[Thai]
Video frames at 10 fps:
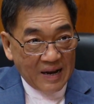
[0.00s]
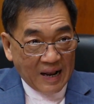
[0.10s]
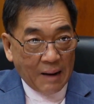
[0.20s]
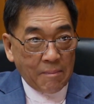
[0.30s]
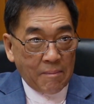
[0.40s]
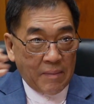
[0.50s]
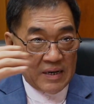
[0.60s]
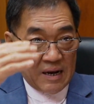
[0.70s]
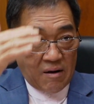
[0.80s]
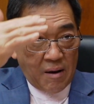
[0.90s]
นะครับมัน
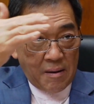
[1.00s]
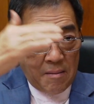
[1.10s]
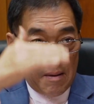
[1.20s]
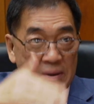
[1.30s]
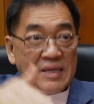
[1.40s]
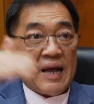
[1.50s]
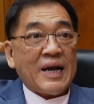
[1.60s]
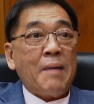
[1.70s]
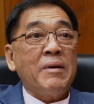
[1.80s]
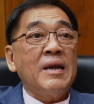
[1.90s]
จะค่อยพัฒนา
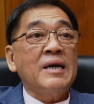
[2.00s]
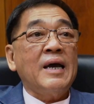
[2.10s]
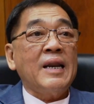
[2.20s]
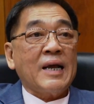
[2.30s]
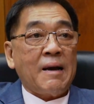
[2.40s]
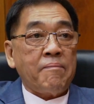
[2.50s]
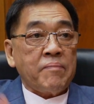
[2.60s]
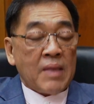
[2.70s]
การมาเรื่อยๆนะครับ